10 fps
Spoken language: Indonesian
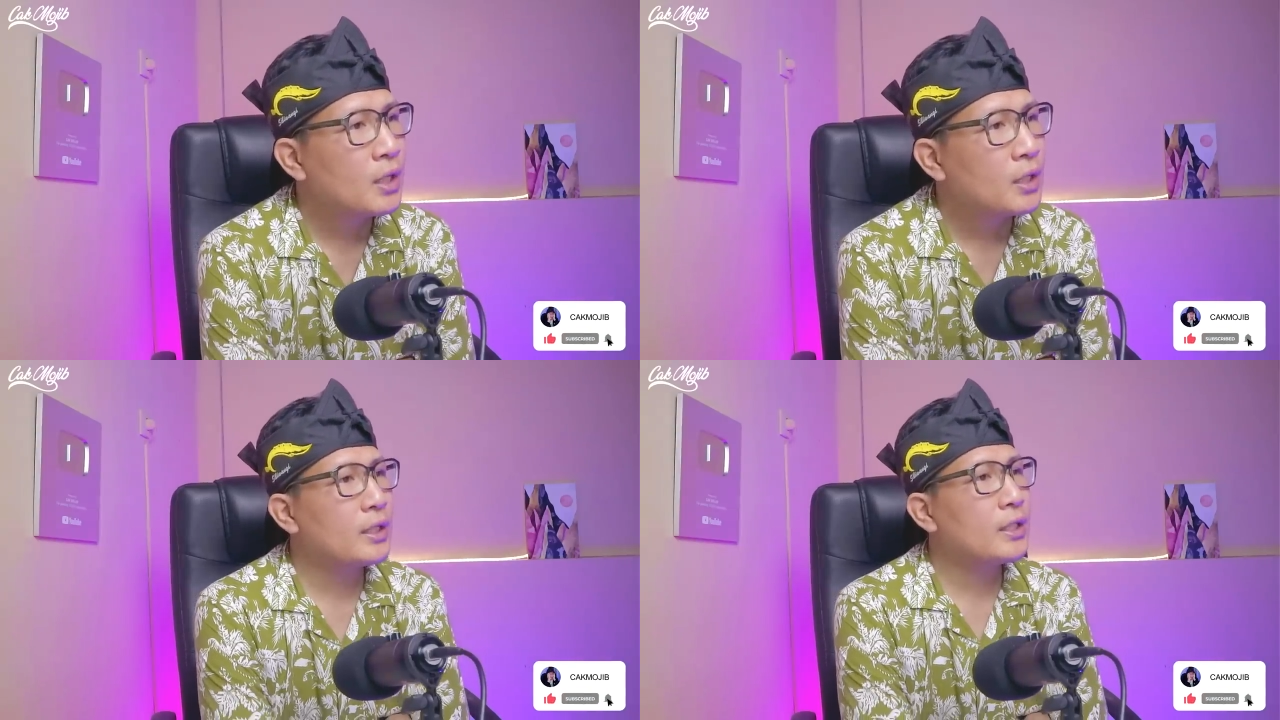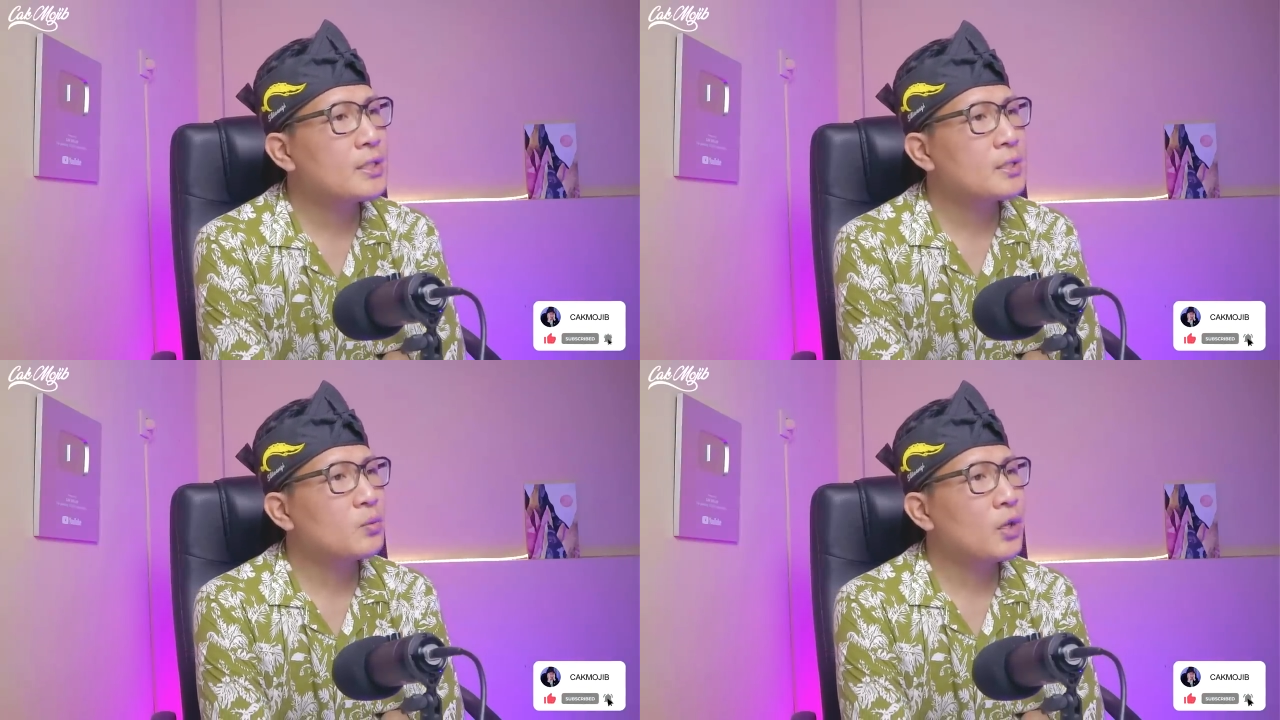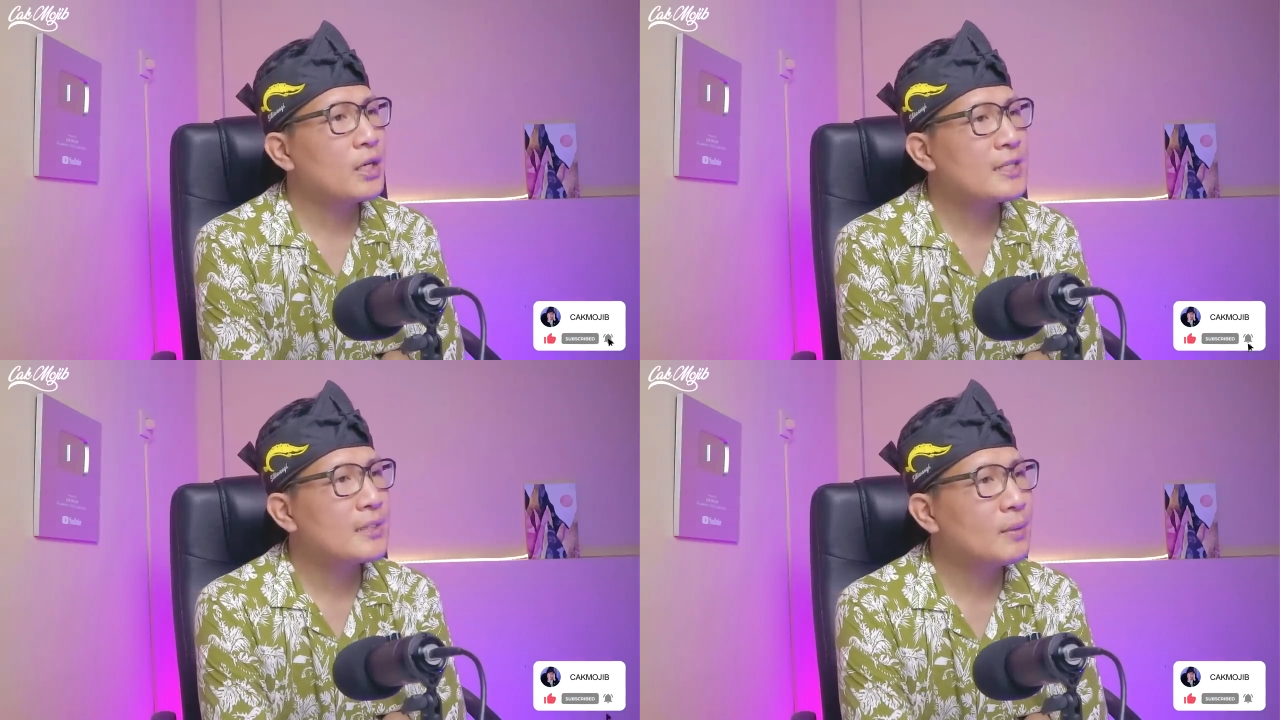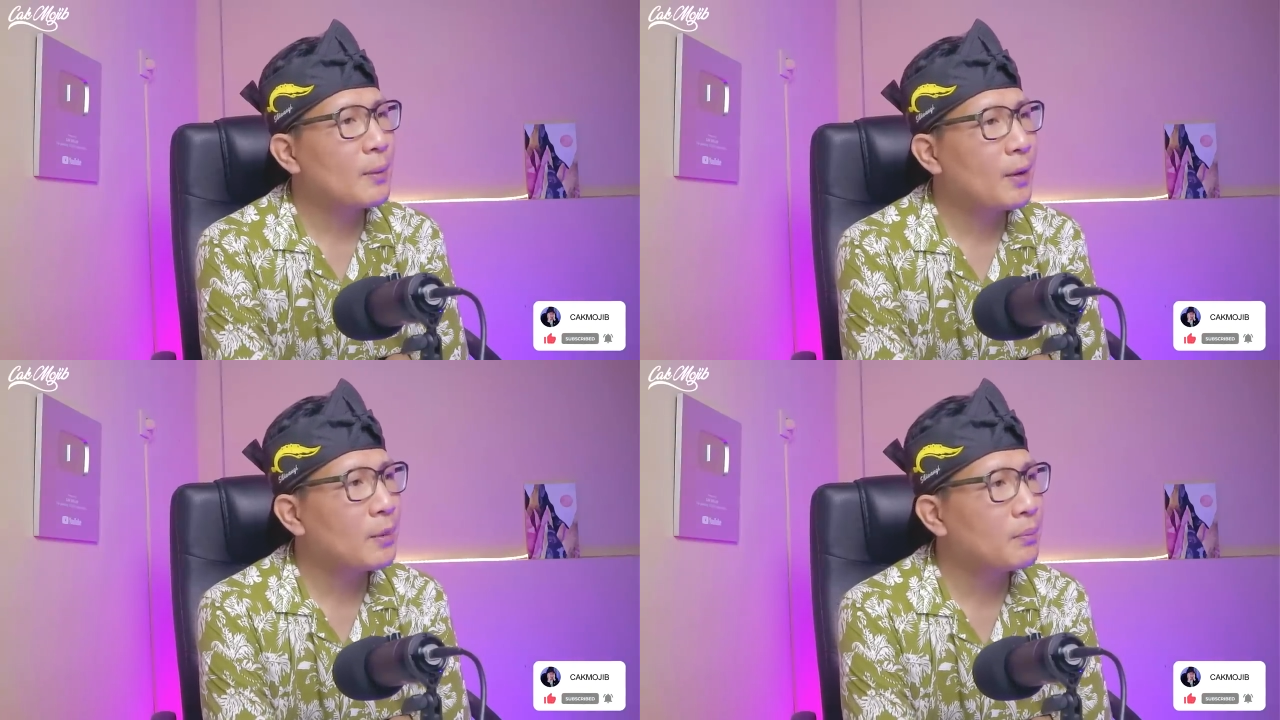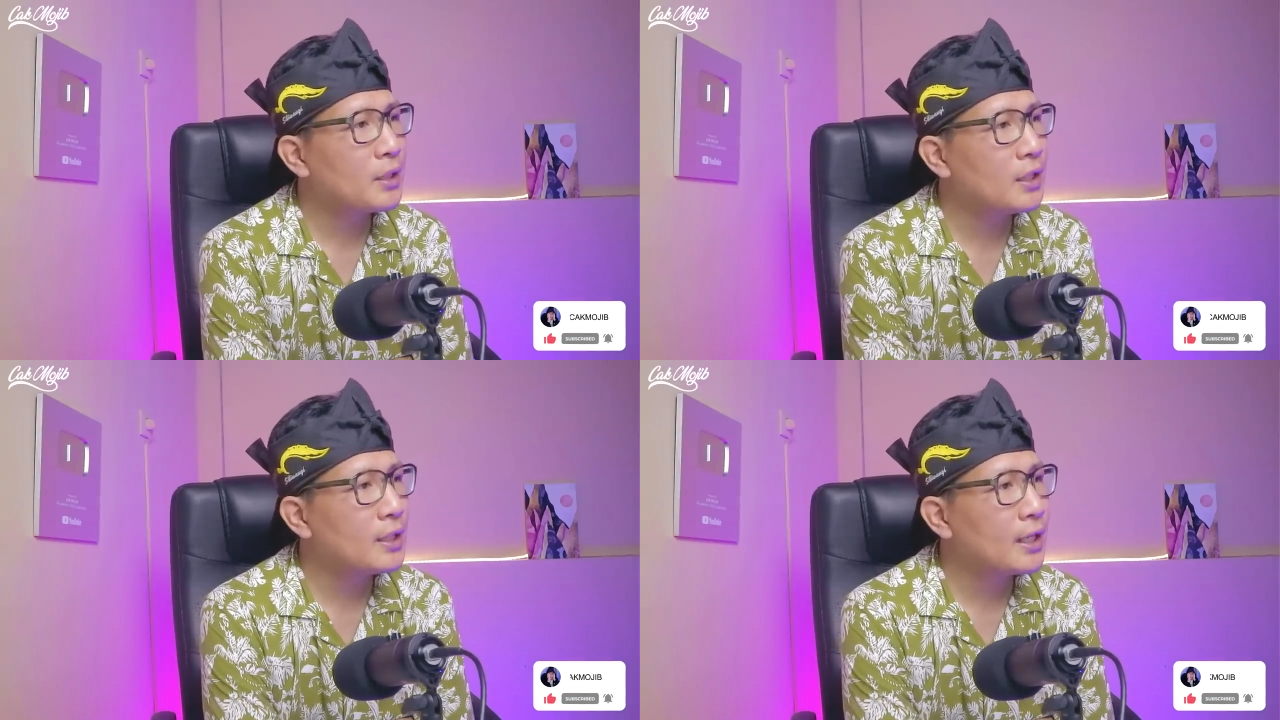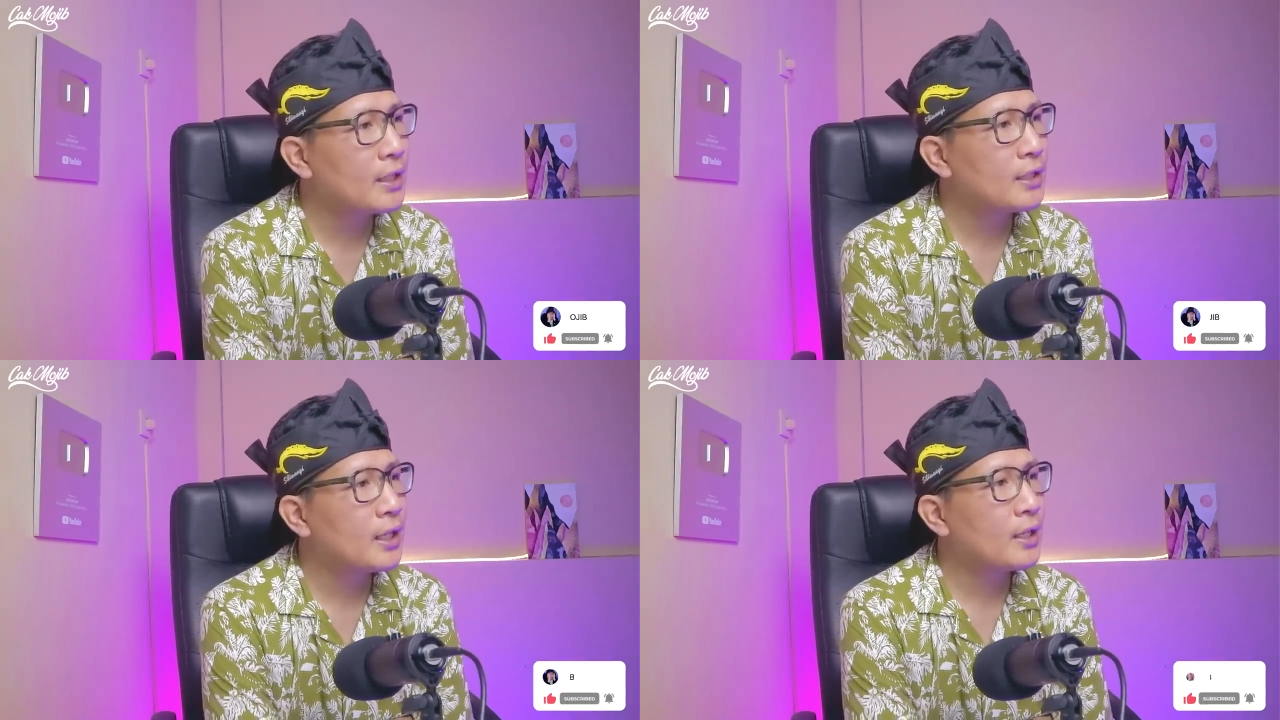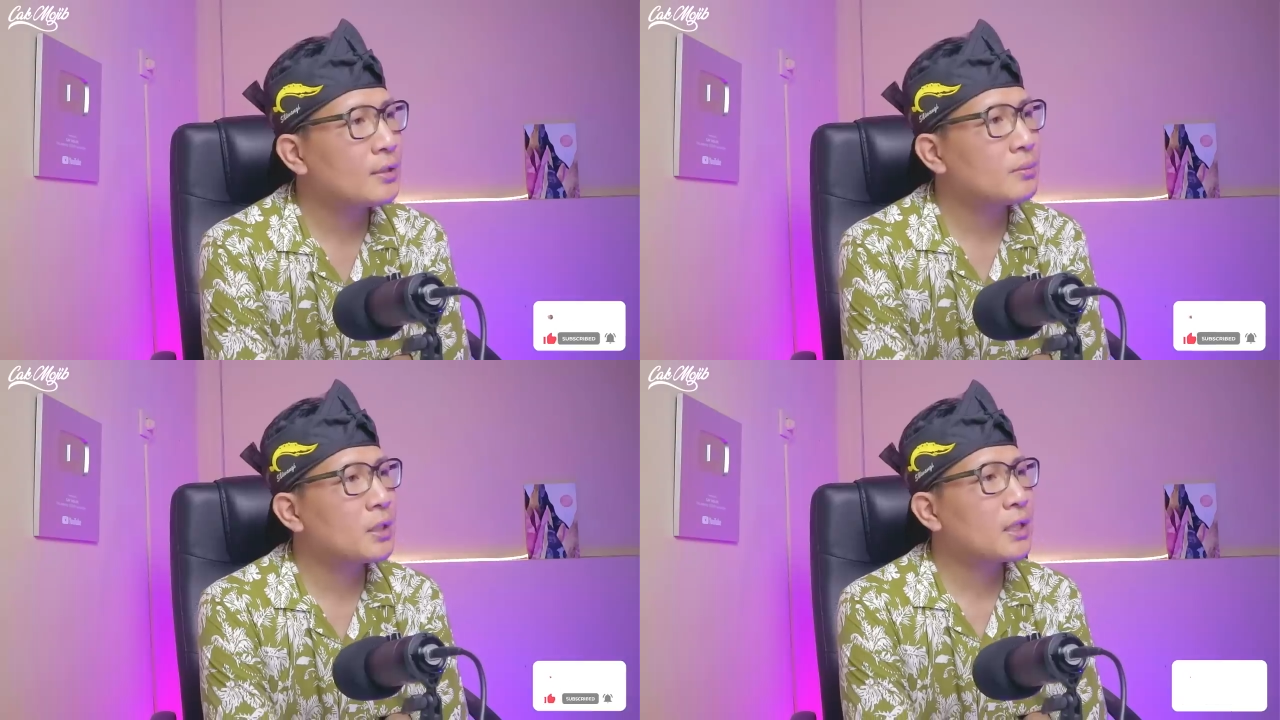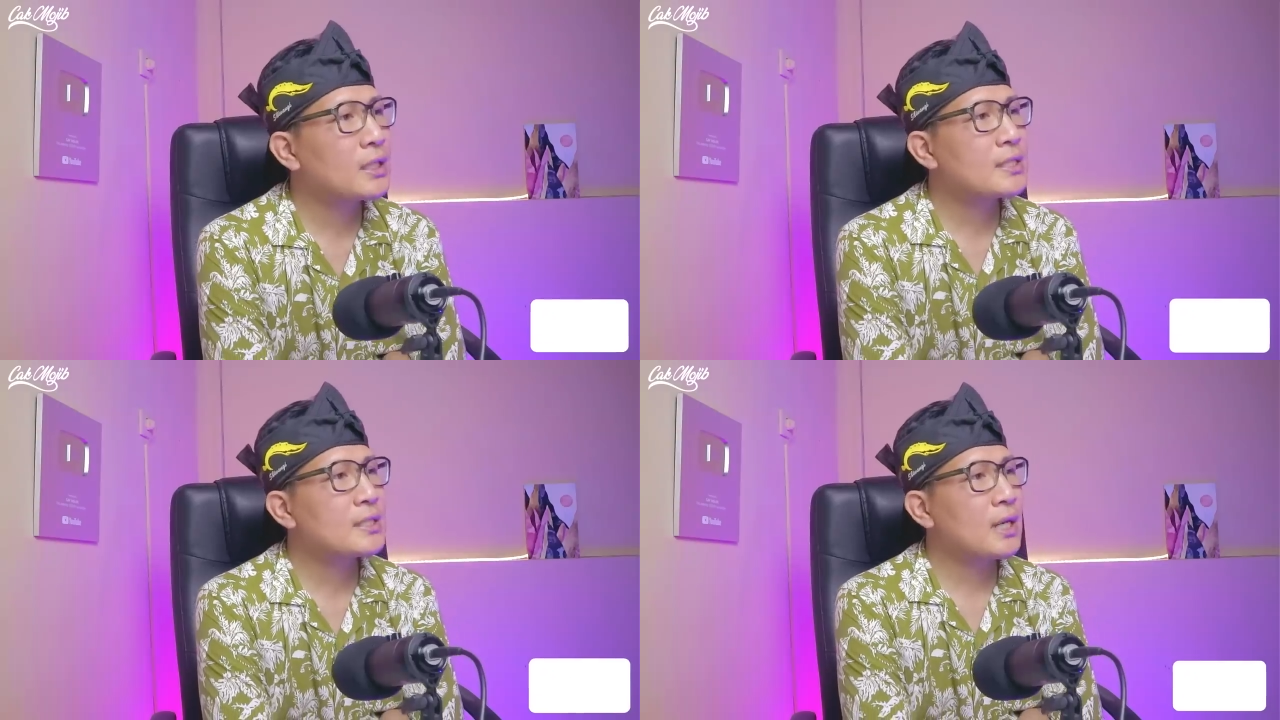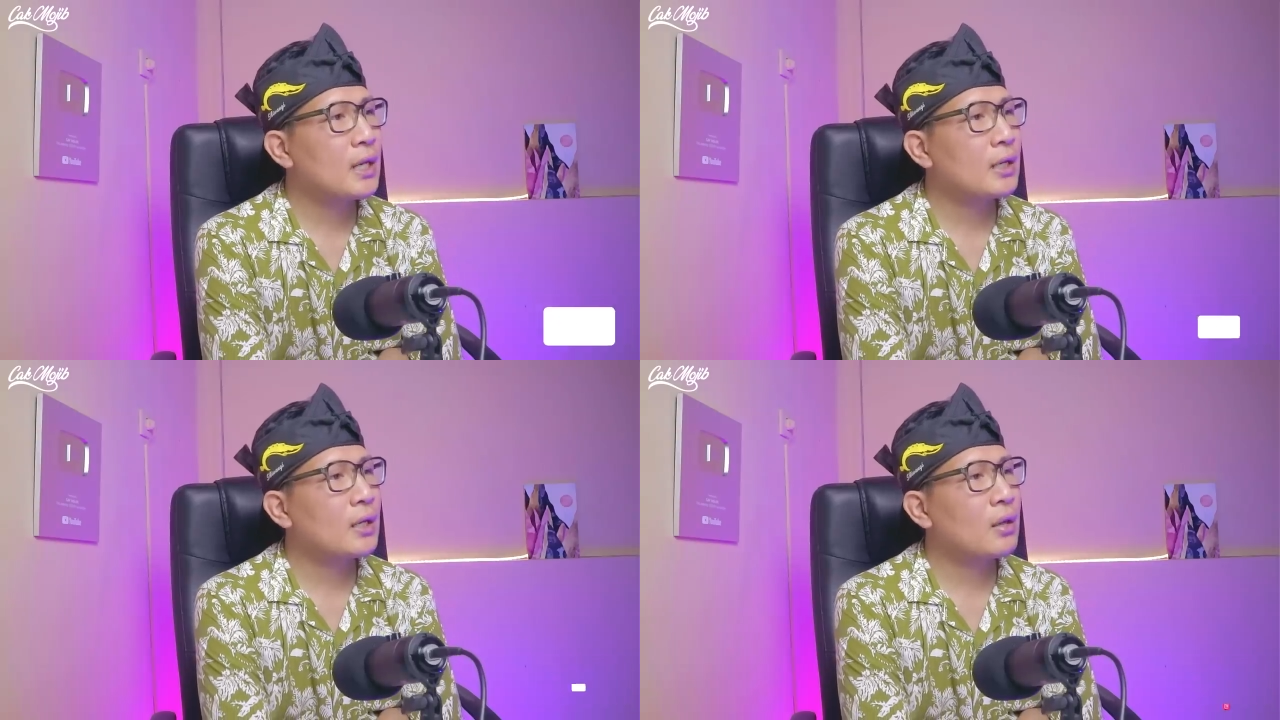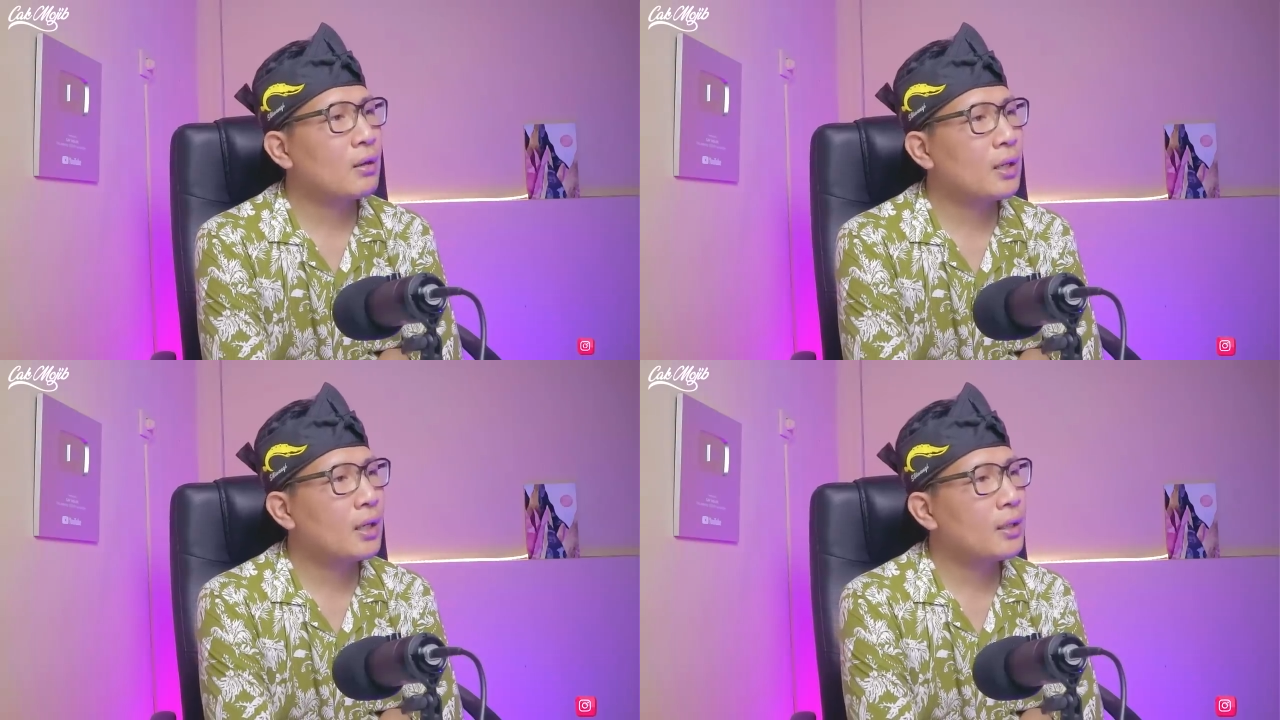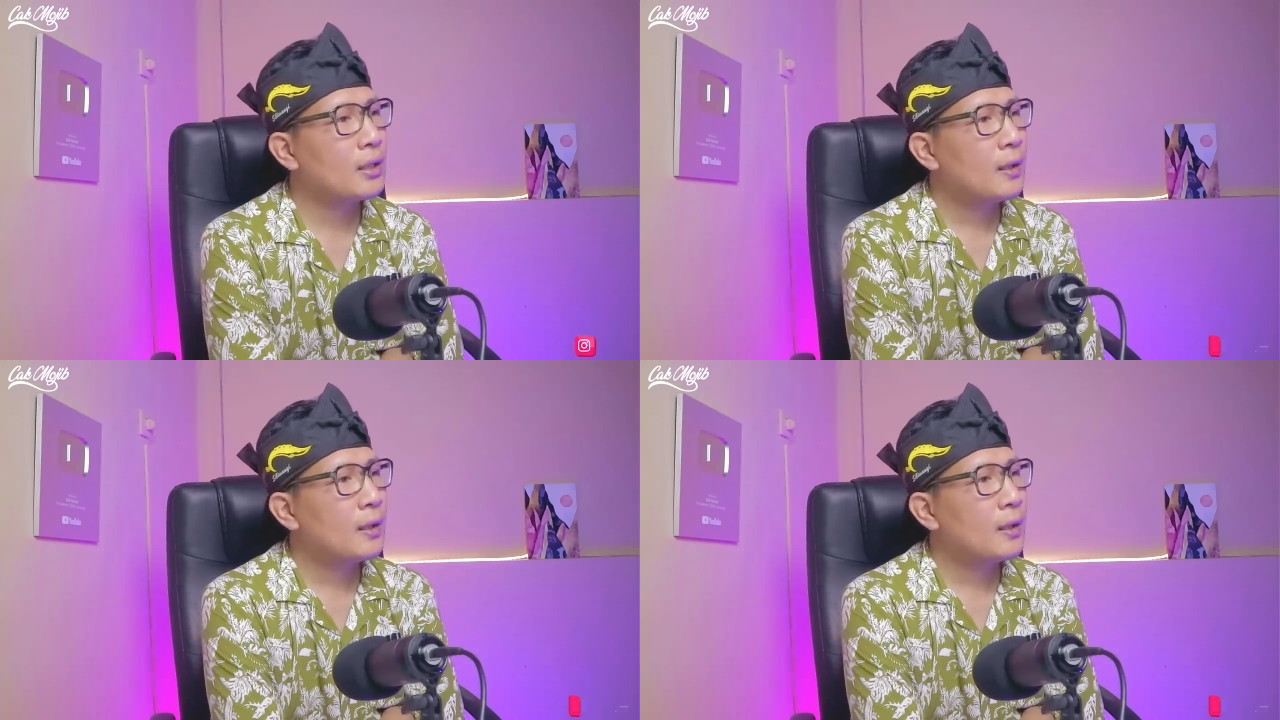Ini semua disebabkan pendidikan yang berkesan. Oke. Okay.